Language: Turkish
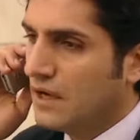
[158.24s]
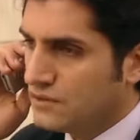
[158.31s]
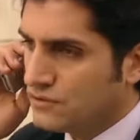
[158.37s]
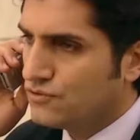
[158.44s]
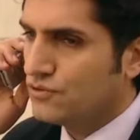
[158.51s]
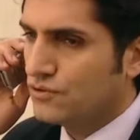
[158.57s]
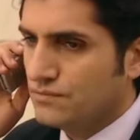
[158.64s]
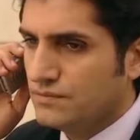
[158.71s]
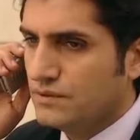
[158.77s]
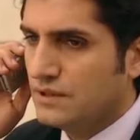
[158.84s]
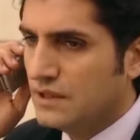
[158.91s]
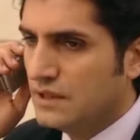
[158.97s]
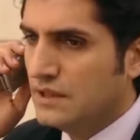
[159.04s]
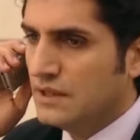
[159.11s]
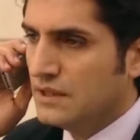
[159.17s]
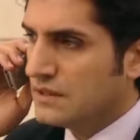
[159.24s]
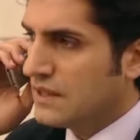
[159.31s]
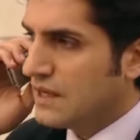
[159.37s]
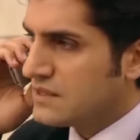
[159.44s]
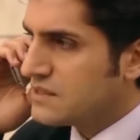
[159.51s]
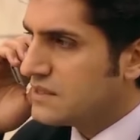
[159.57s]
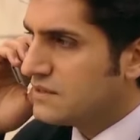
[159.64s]
Anlıyorum.
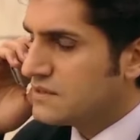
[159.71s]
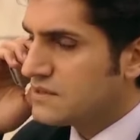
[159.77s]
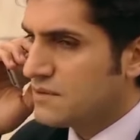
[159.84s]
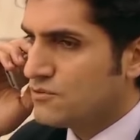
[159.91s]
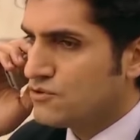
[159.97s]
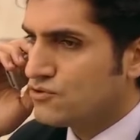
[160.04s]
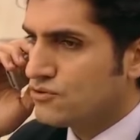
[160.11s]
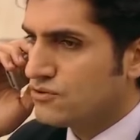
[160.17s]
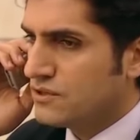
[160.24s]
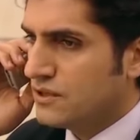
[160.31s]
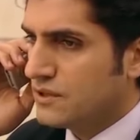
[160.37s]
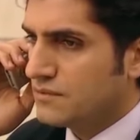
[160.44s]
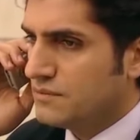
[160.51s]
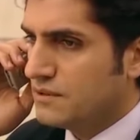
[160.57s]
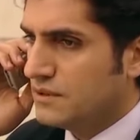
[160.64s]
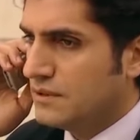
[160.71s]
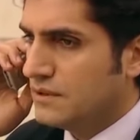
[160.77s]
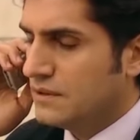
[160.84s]
Rahatsız ettiysem özür dilerim.